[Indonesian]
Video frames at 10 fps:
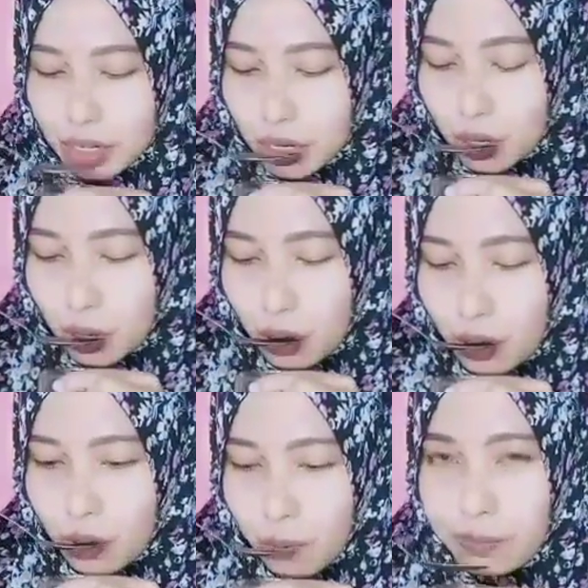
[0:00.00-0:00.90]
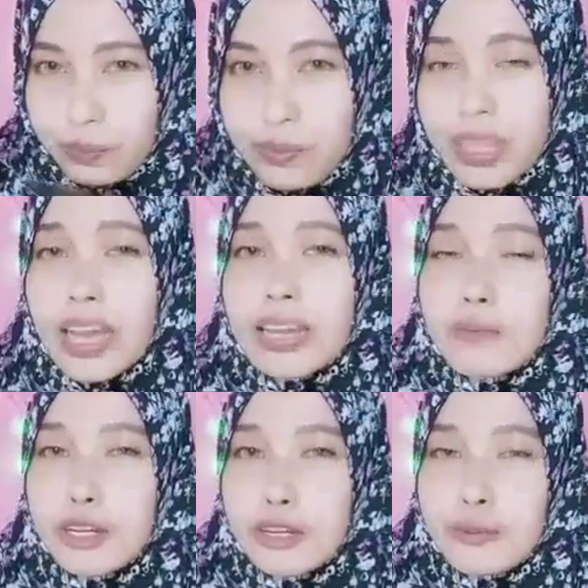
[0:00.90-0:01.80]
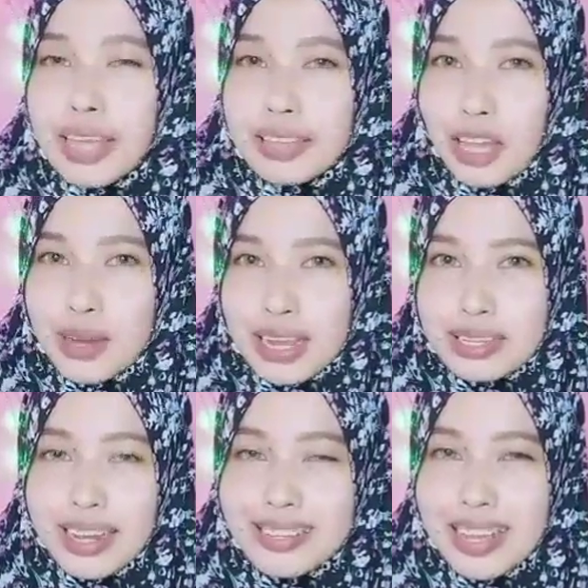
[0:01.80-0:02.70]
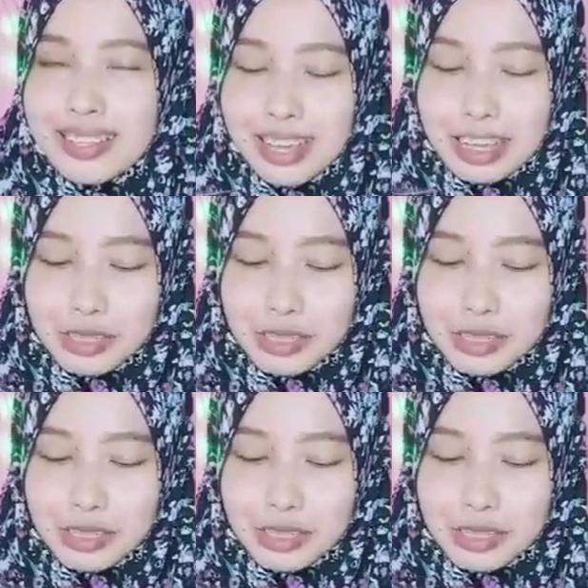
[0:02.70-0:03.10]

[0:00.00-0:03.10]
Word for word: kayak minum teh tawar aja rasanya seperti biasa